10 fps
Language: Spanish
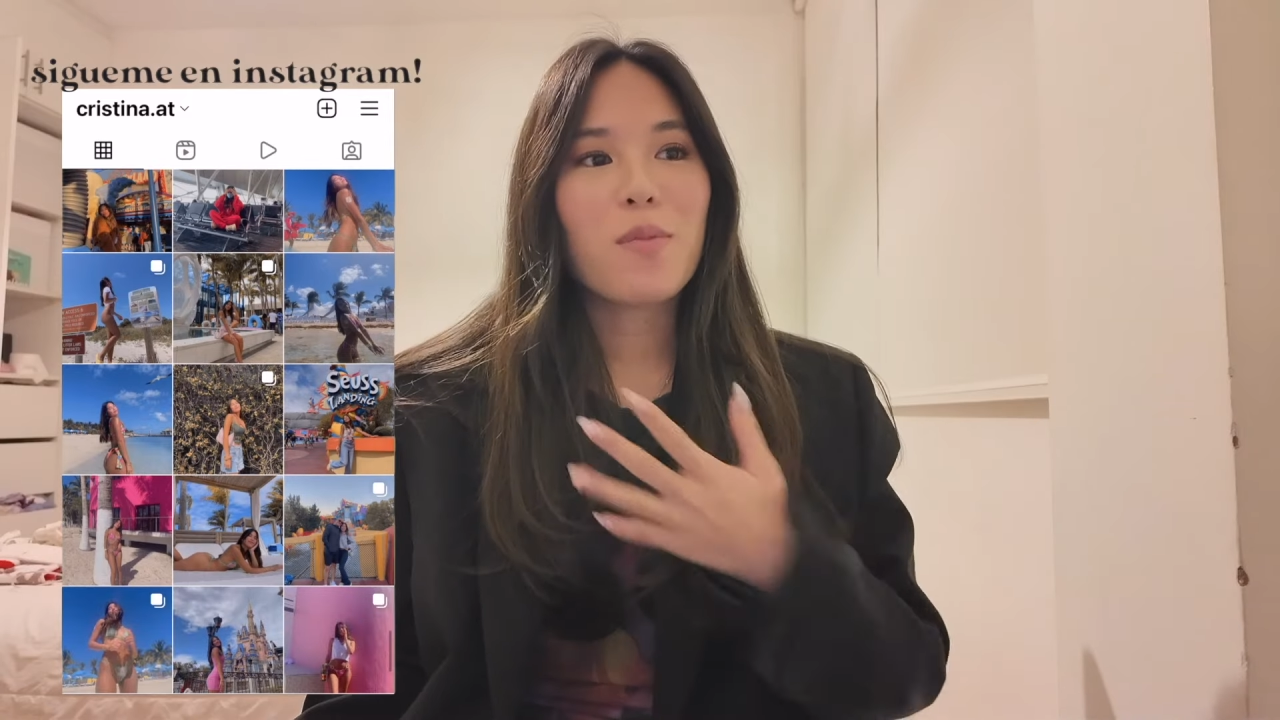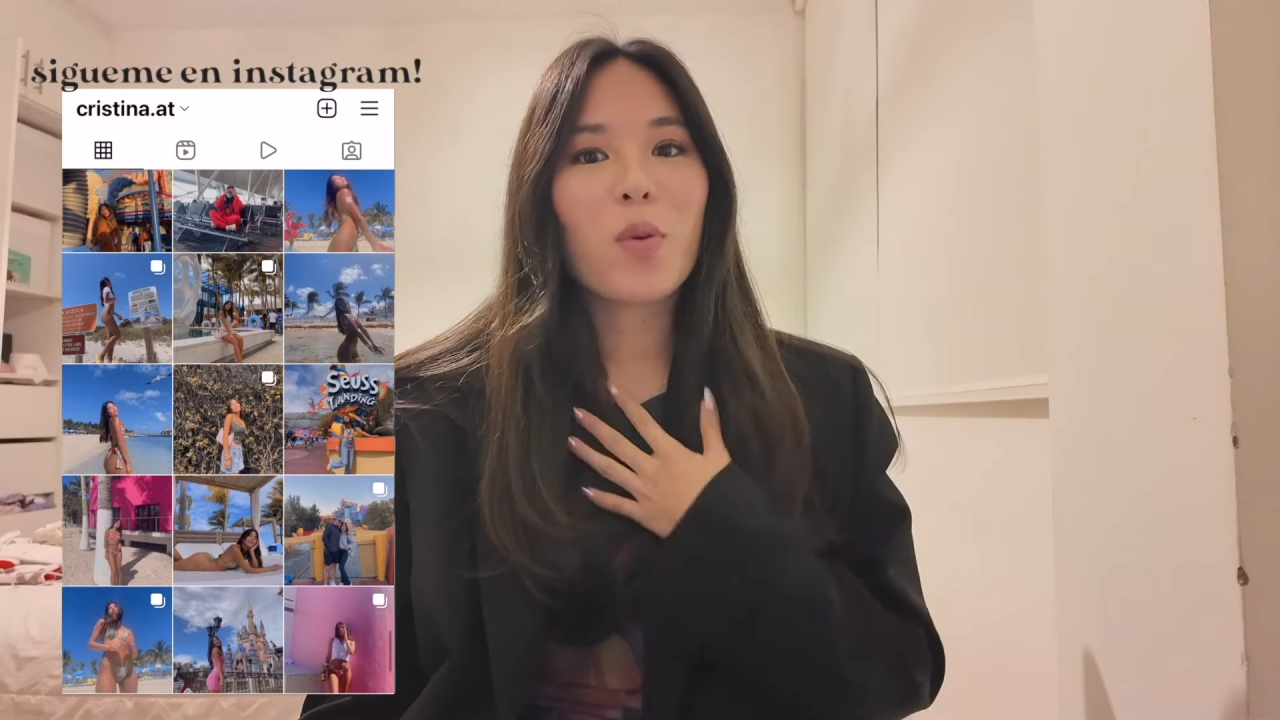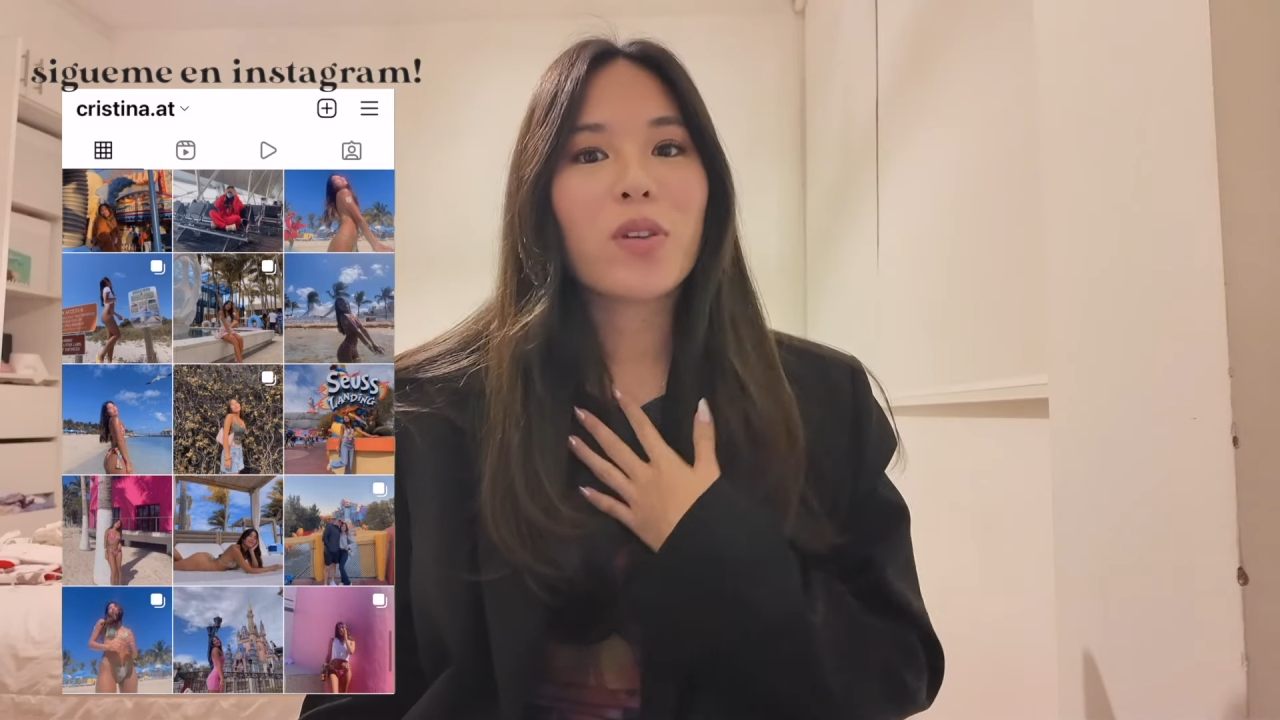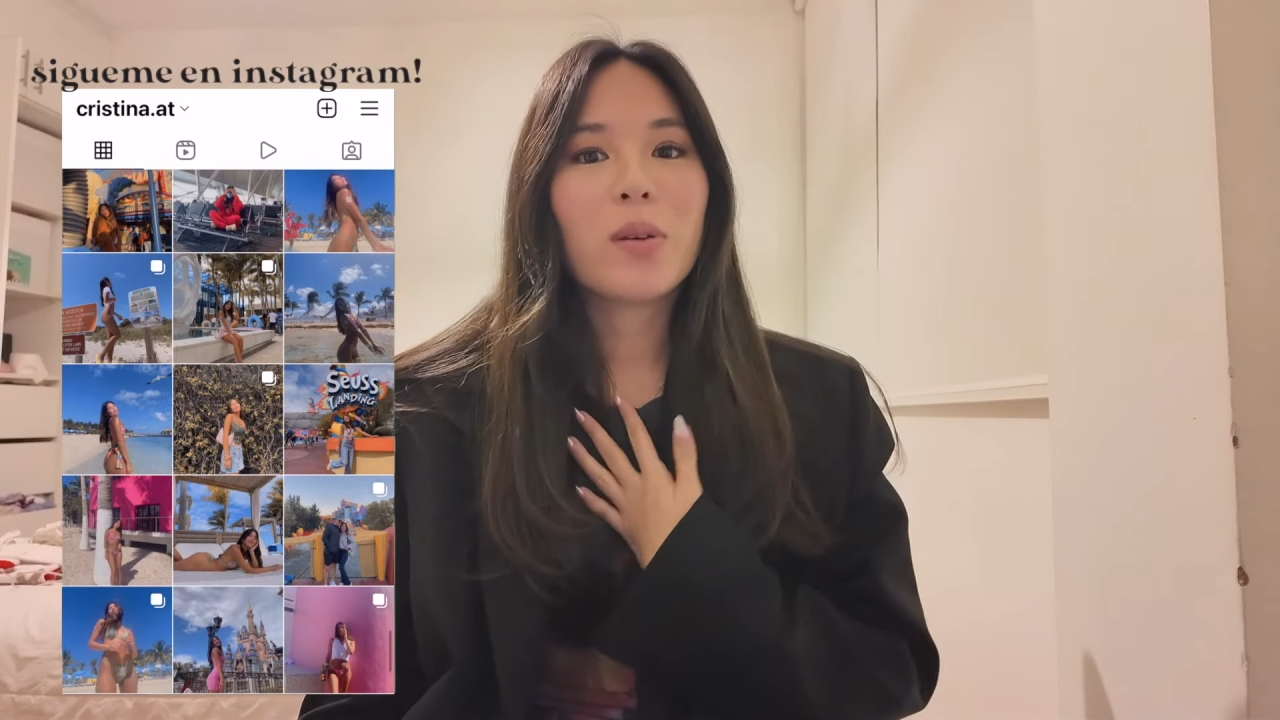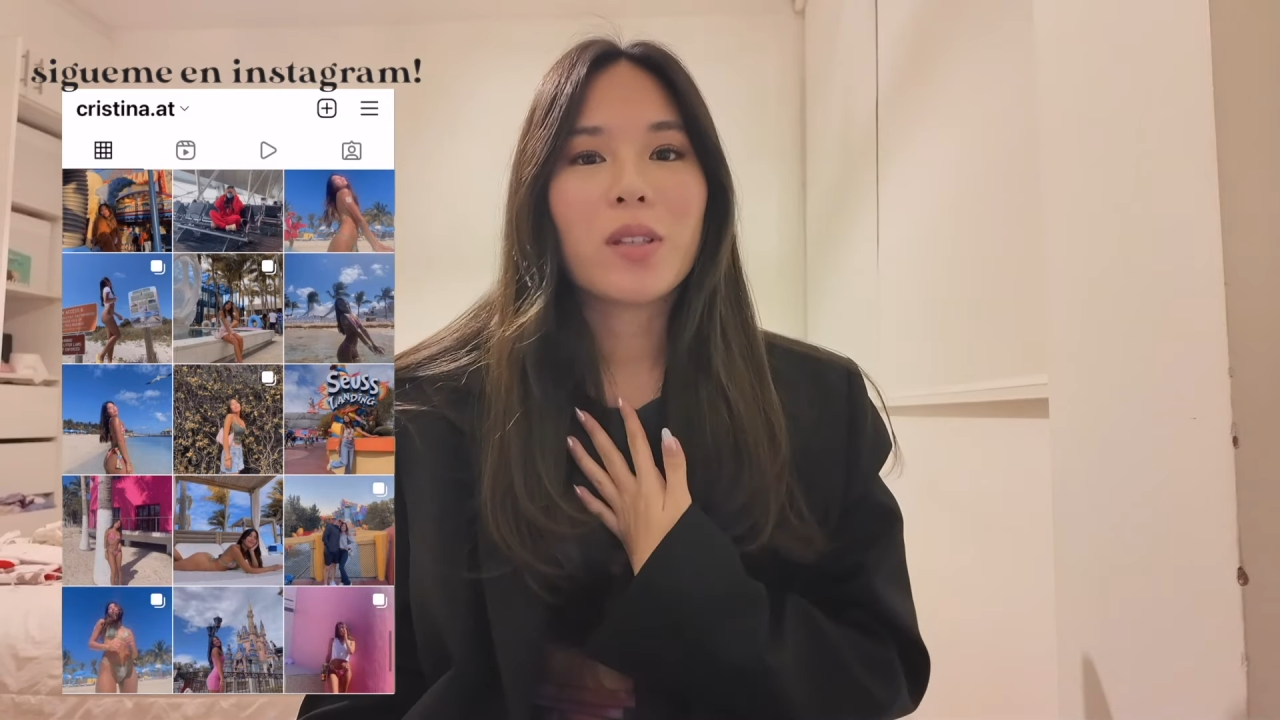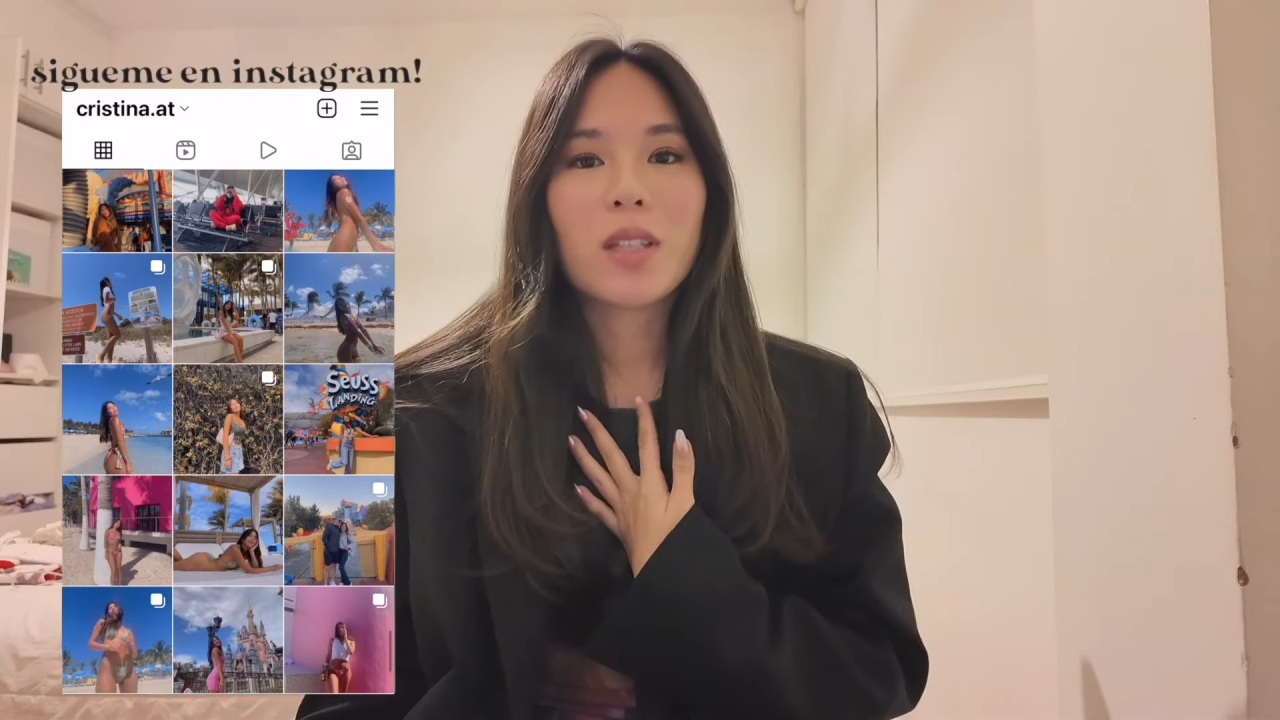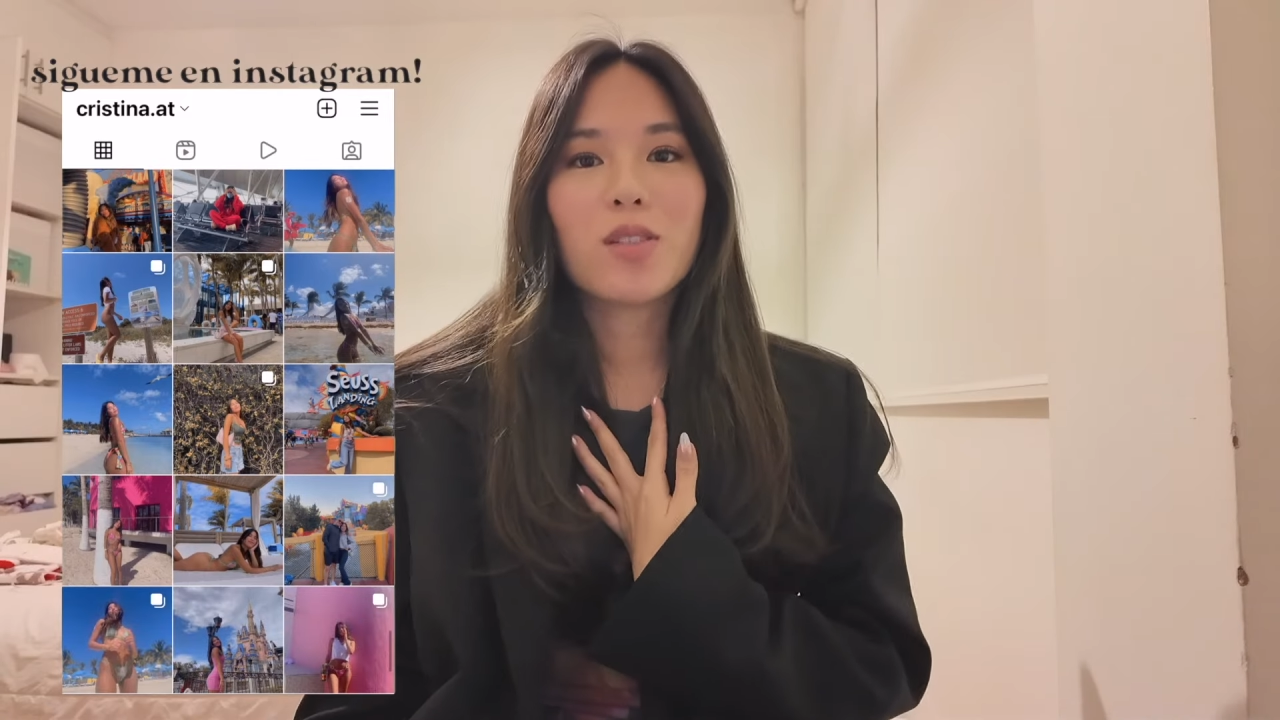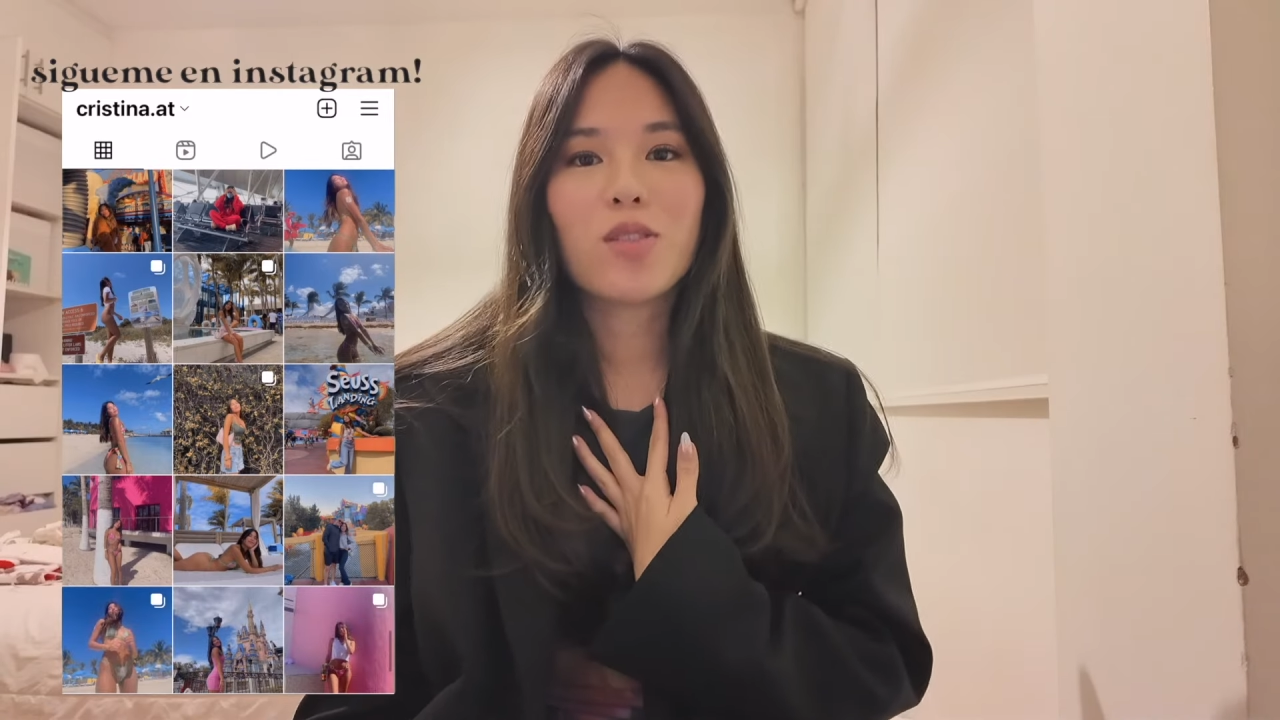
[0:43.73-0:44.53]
me cuesta bastante